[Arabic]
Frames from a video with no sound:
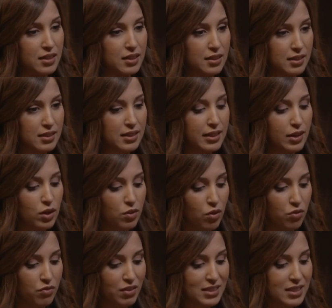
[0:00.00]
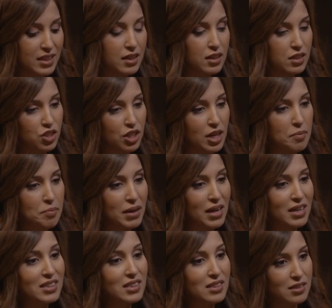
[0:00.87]
الي اون فادير جي ان
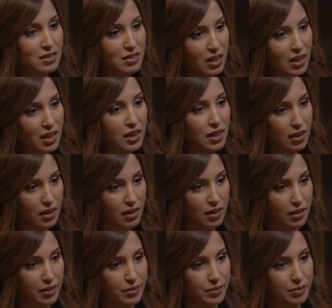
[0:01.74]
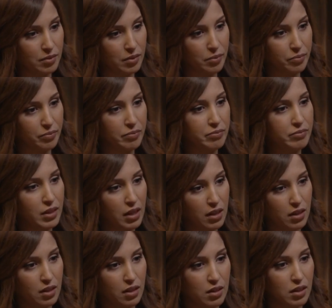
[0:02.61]
بلانينغ تري
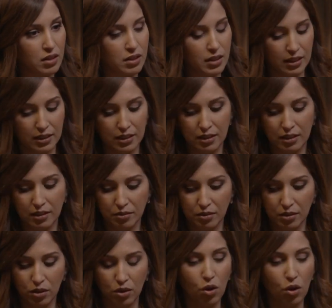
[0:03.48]
يعني